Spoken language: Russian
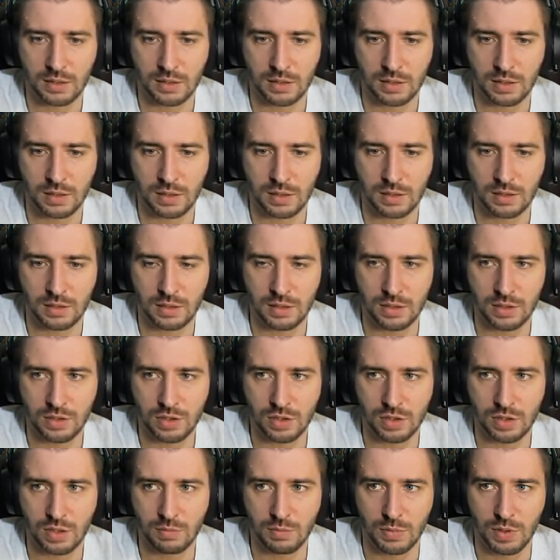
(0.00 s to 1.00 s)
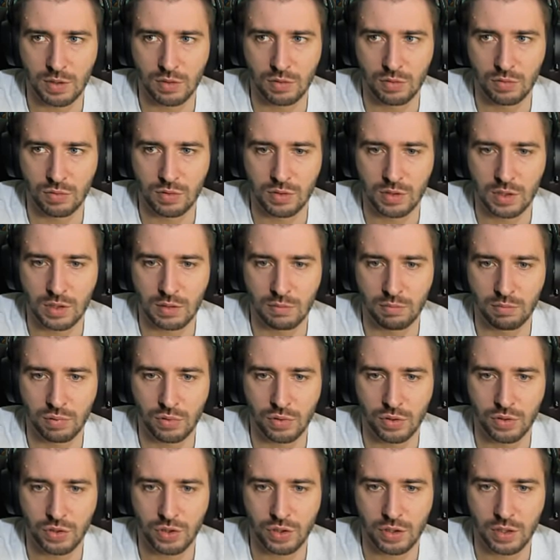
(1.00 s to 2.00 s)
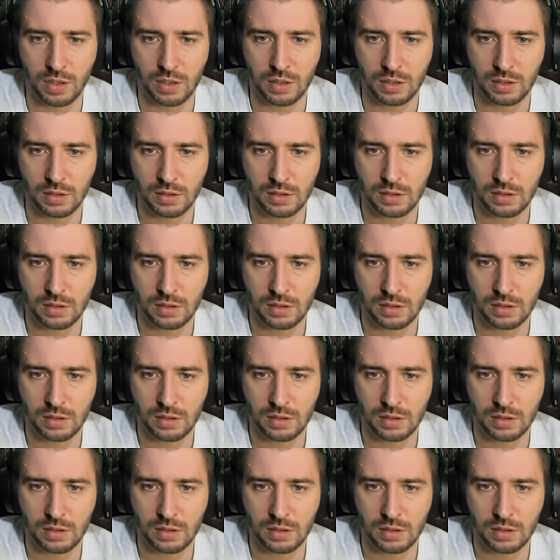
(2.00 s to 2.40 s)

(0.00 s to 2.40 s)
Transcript: три тычки медуза и бочка.